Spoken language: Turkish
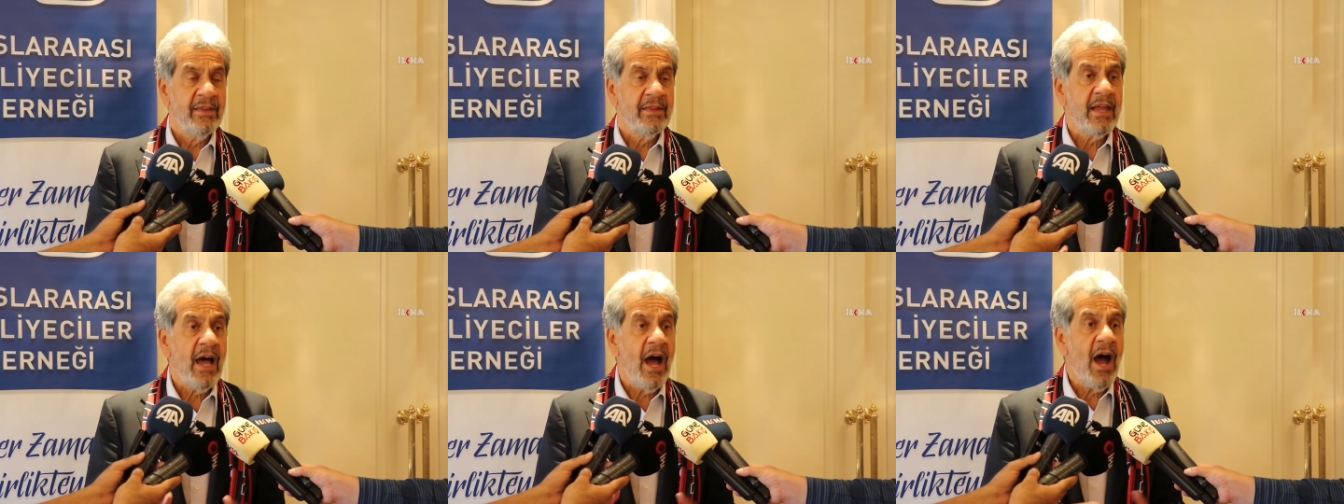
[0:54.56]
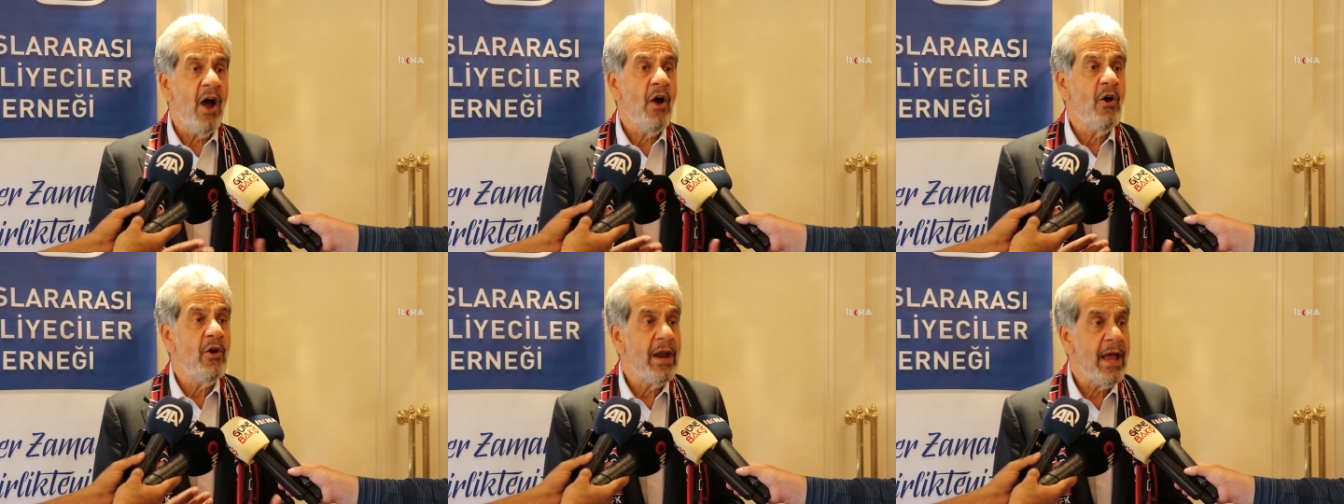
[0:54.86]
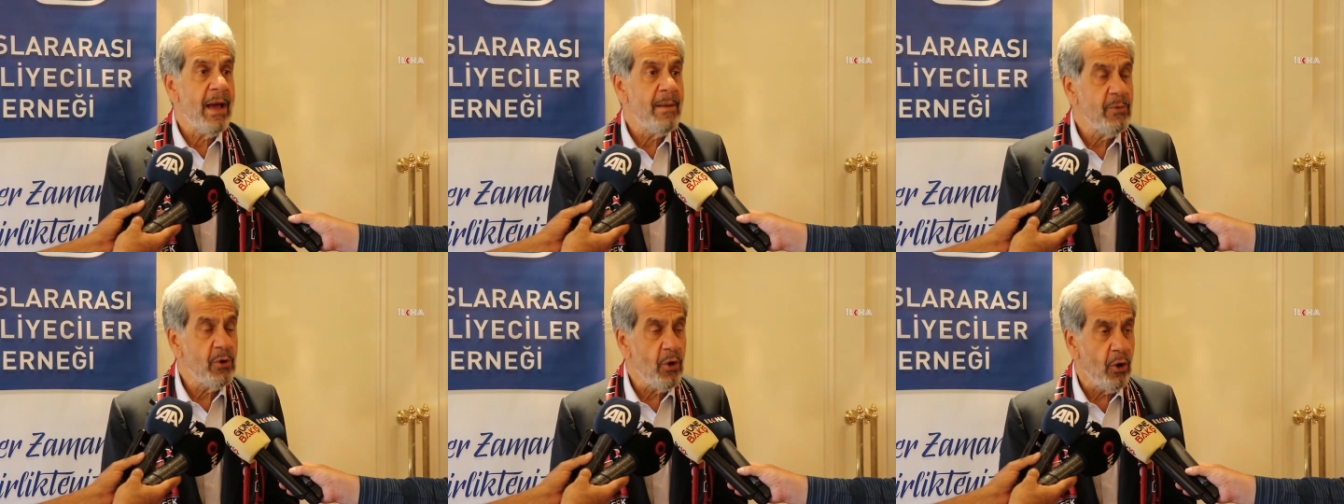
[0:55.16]
daha
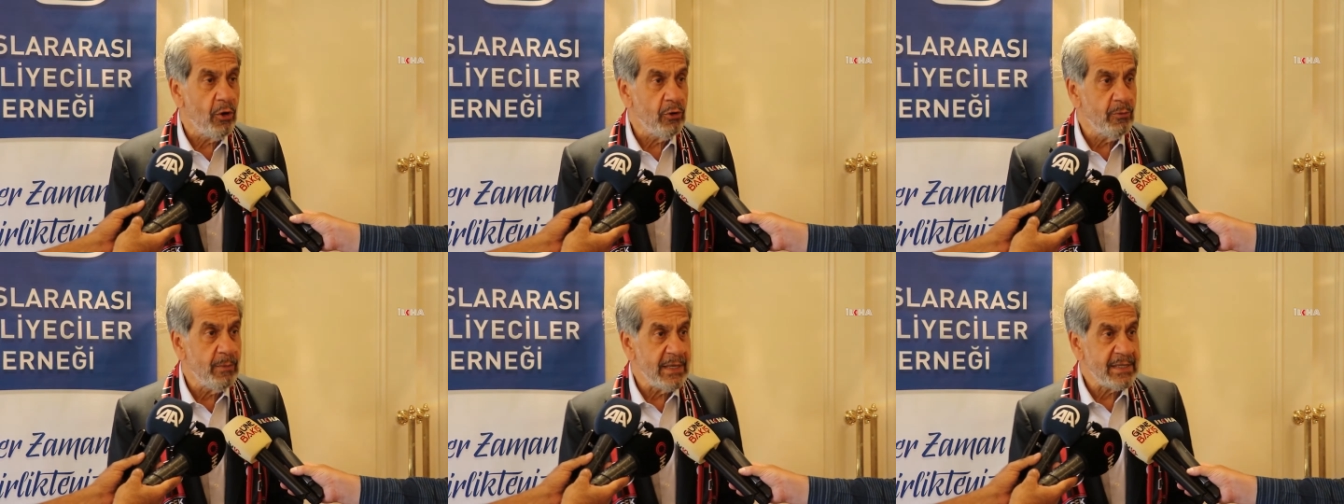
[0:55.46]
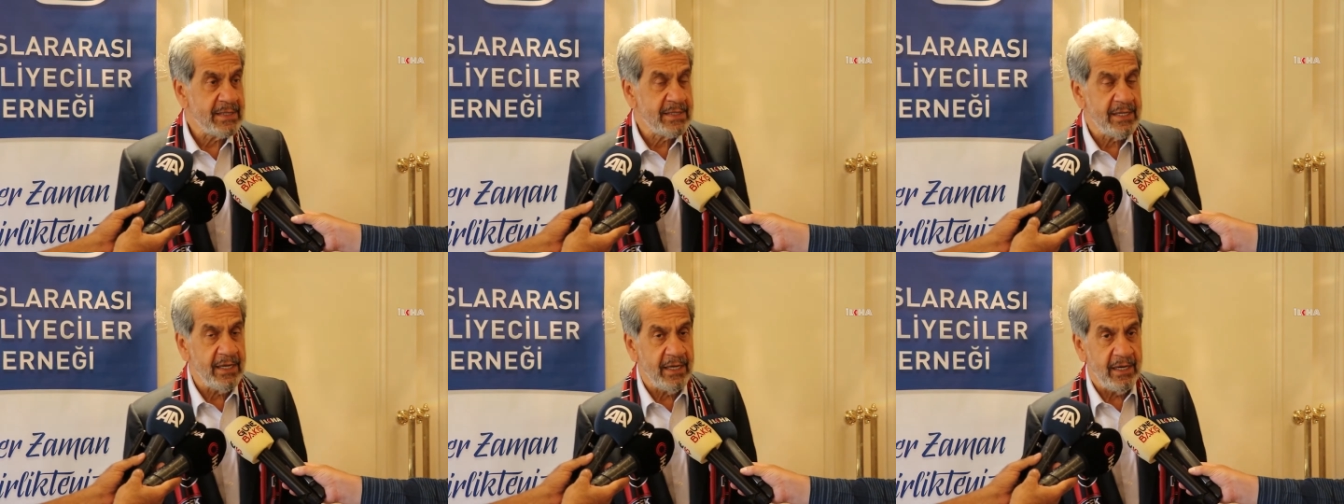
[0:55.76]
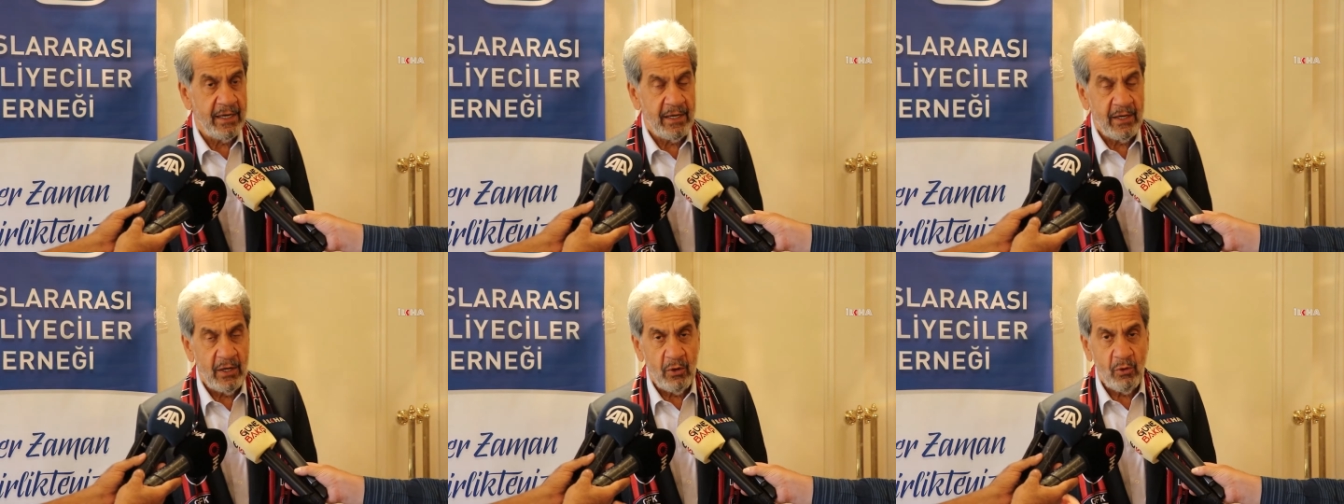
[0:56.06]
önemli
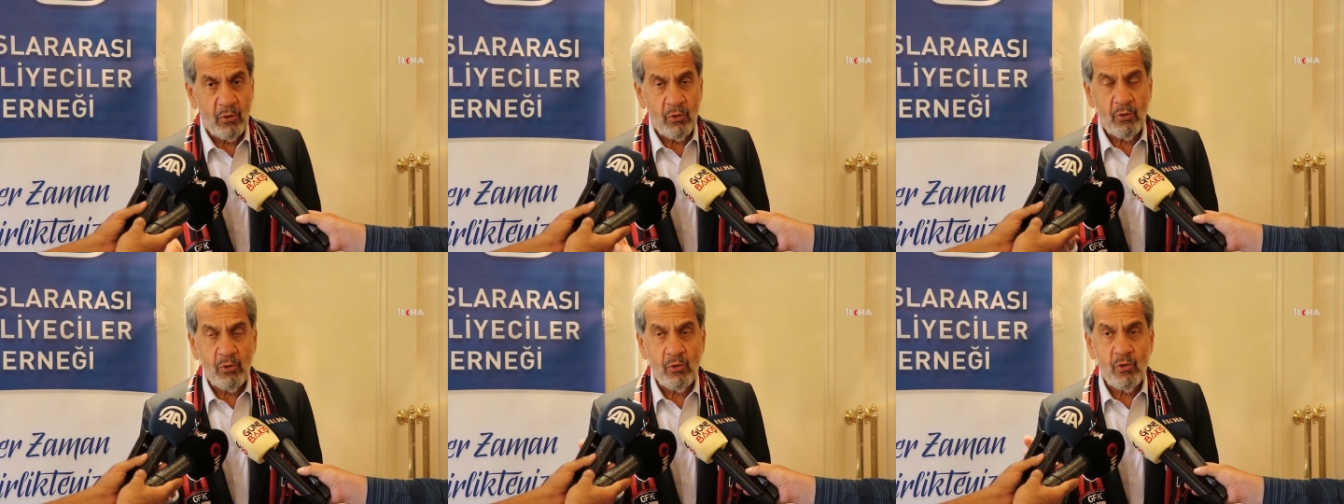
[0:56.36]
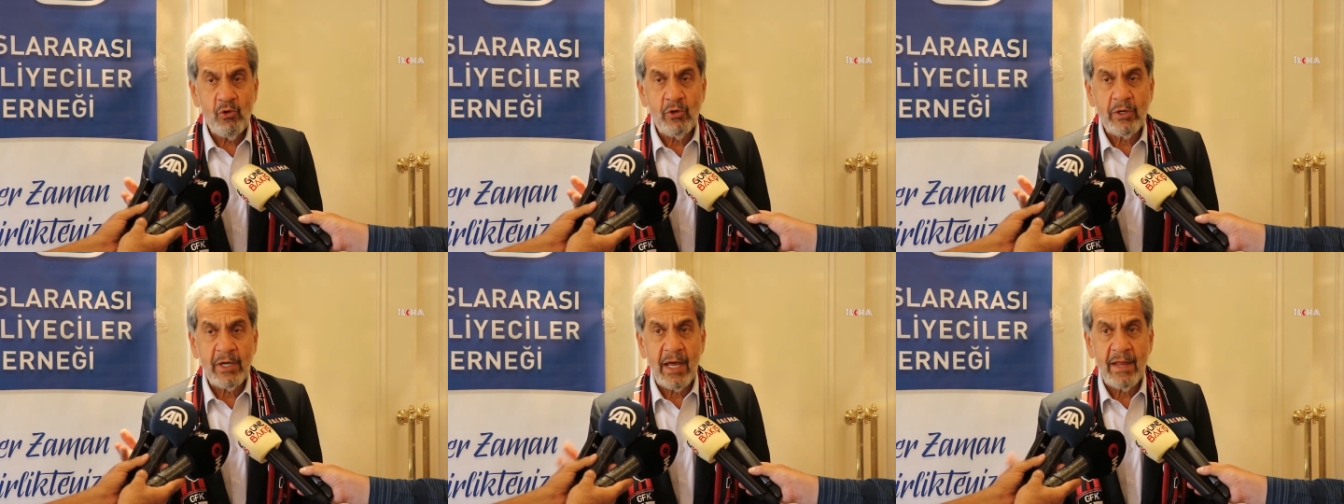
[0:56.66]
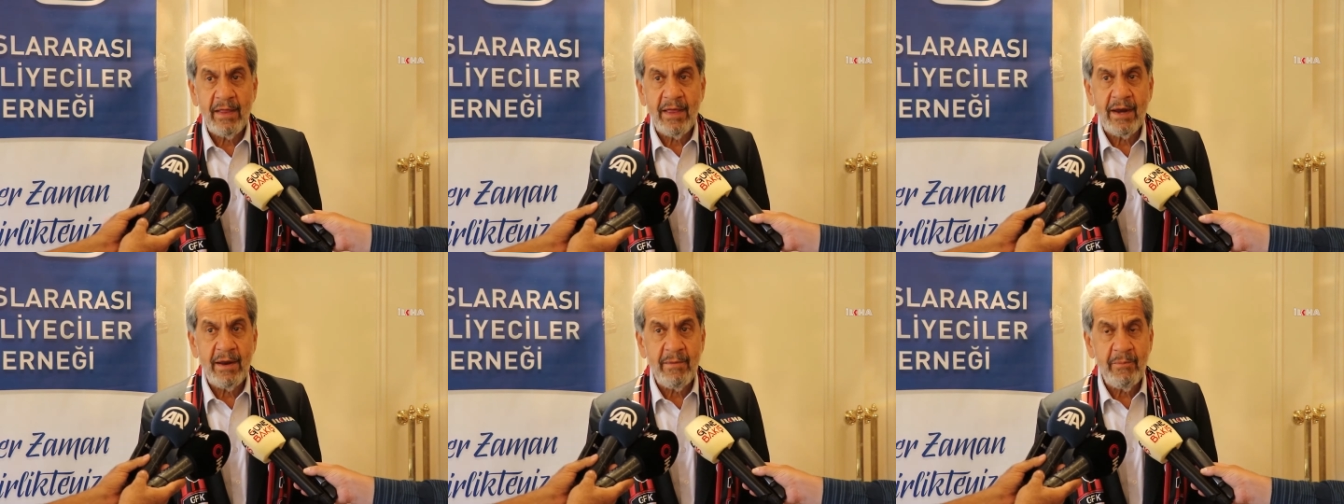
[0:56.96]
olması
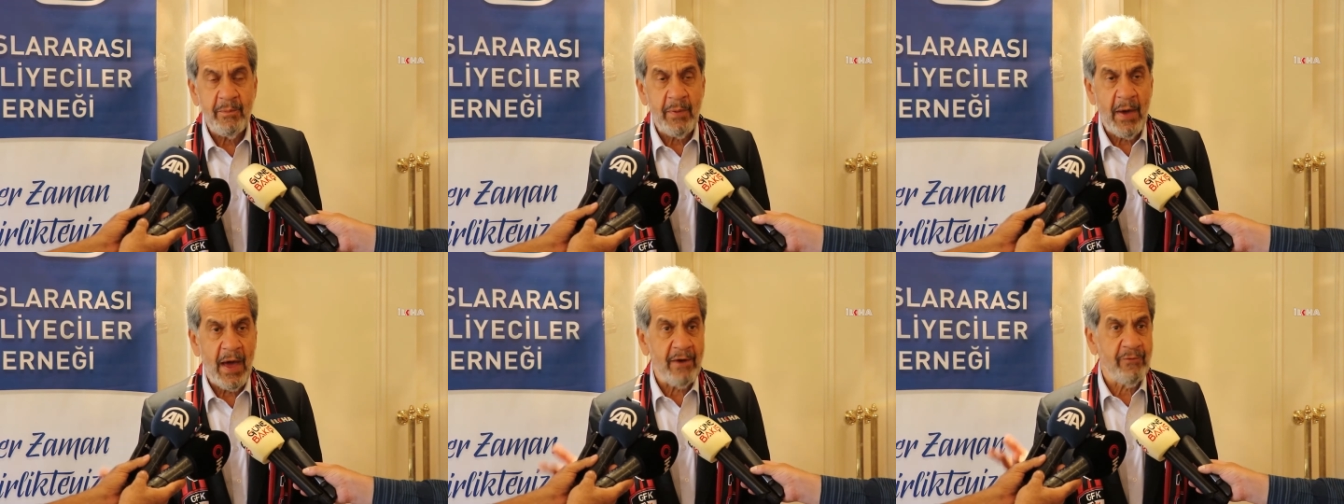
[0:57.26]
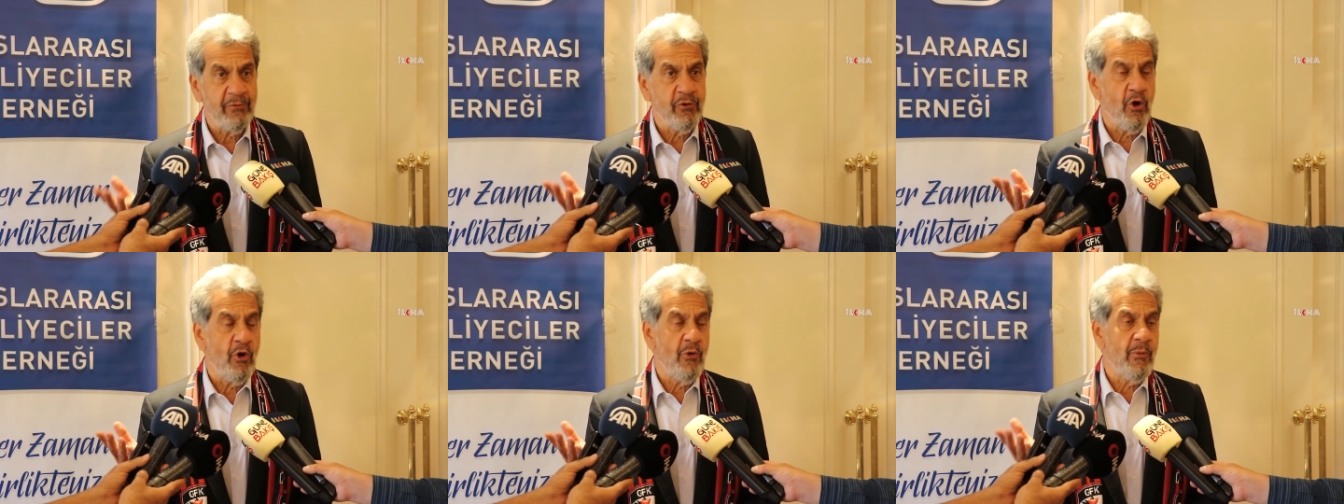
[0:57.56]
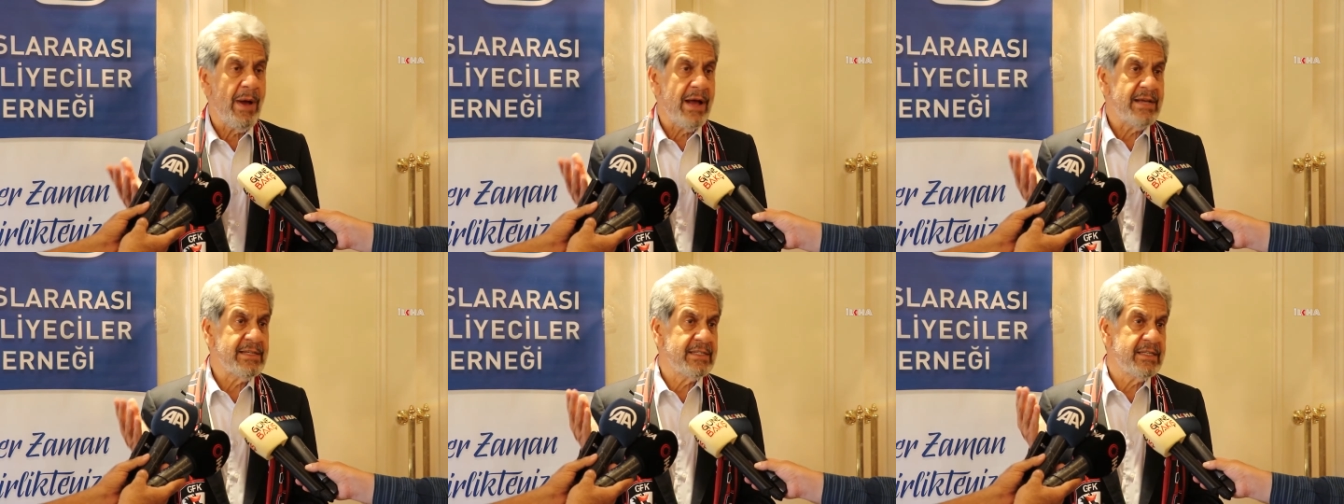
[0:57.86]
ülkelerin
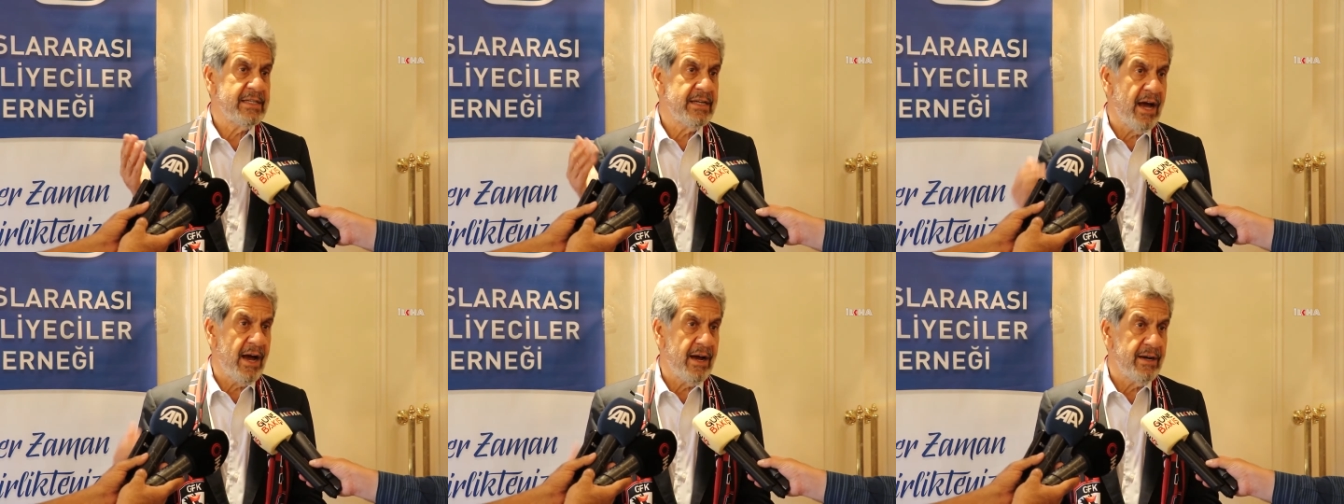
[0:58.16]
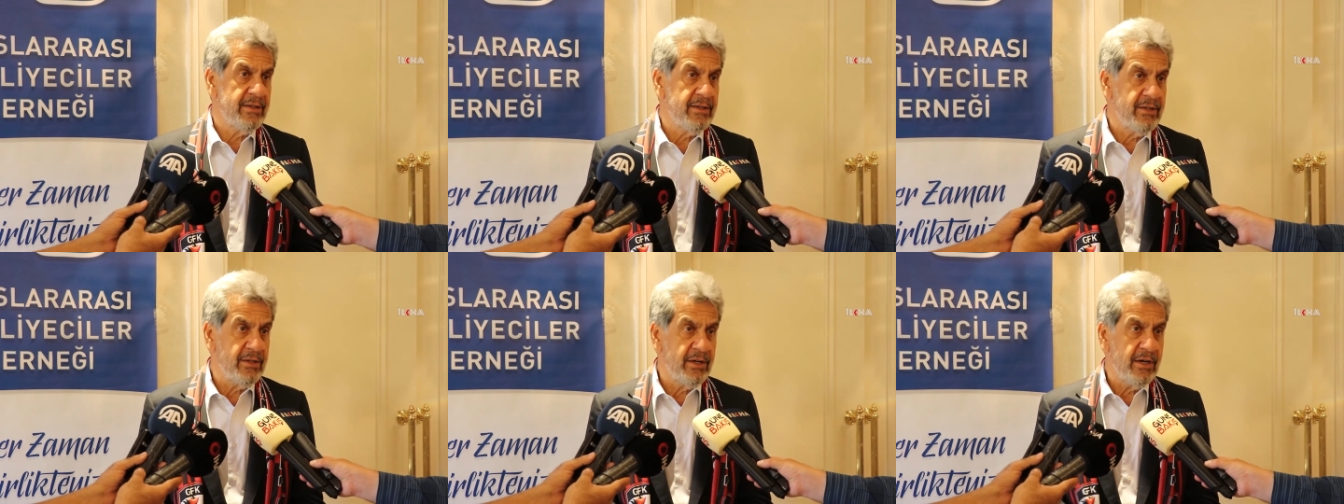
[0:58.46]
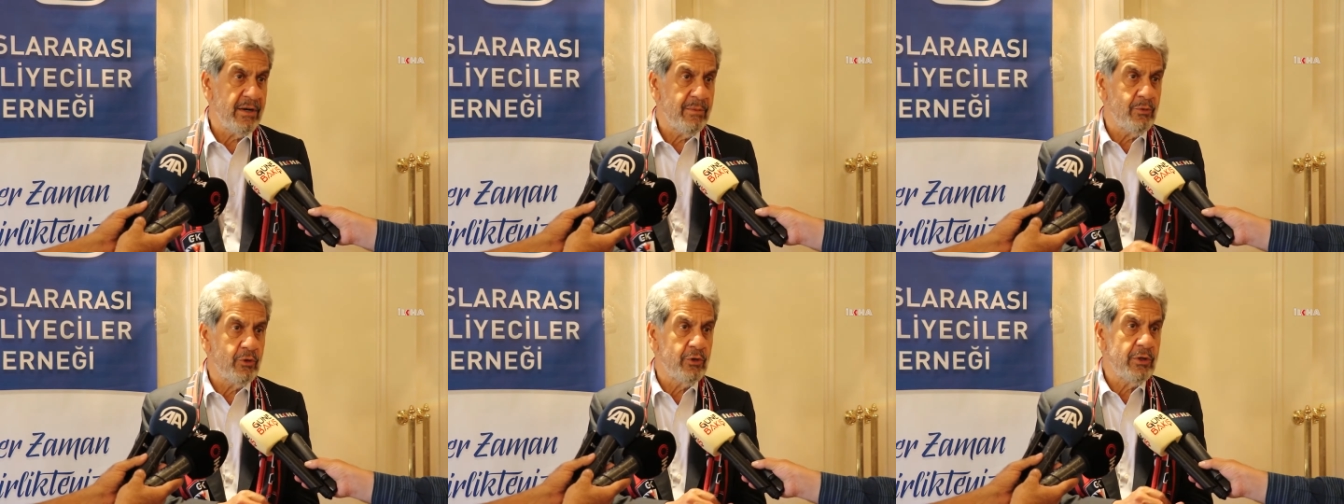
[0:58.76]
performansını artırır.